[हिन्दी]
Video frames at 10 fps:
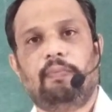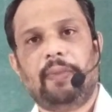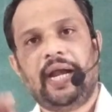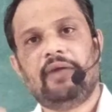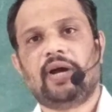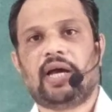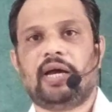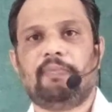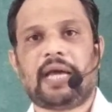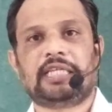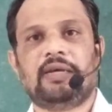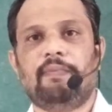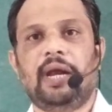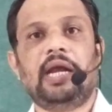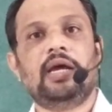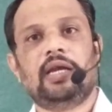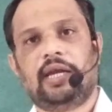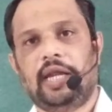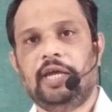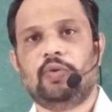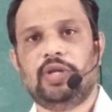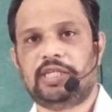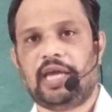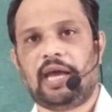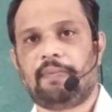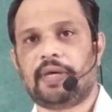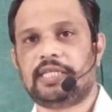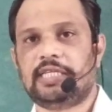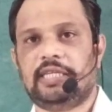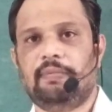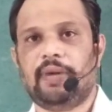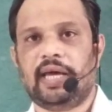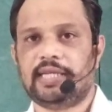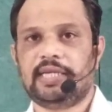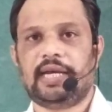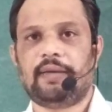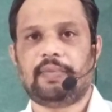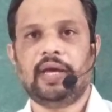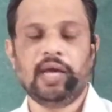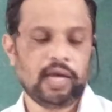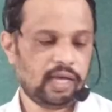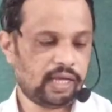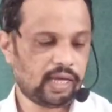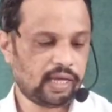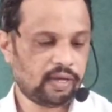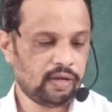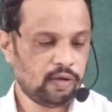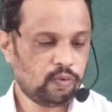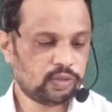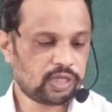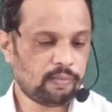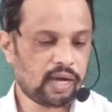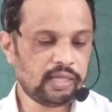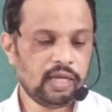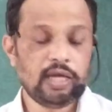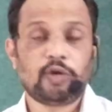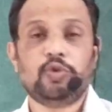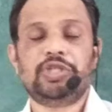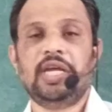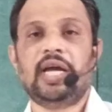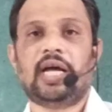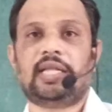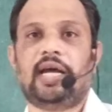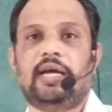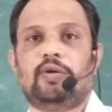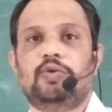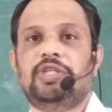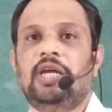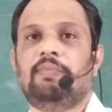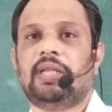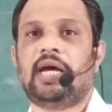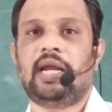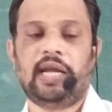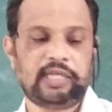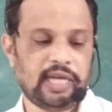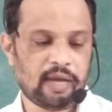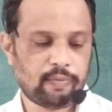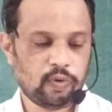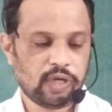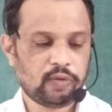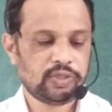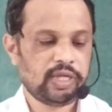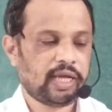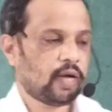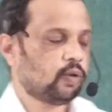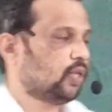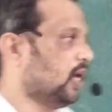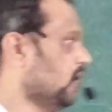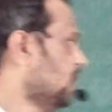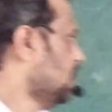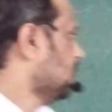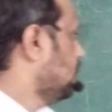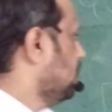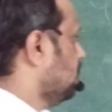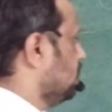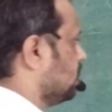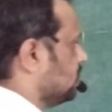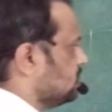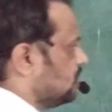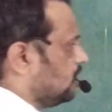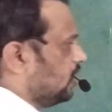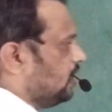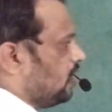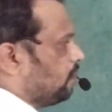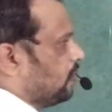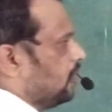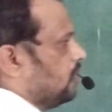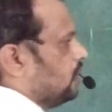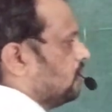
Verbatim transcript: बेंड वगैरह मैक्सिमम बेंड नहीं होने चाहिए आपके सिस्टम में ऐसे टाइप के ये है उसके बाद कुशनिंग आता है कुशनिंग पता रहना चाहिए आपको कि कुशनिंग क्या होता है कि कंसिडर के ये आपका ये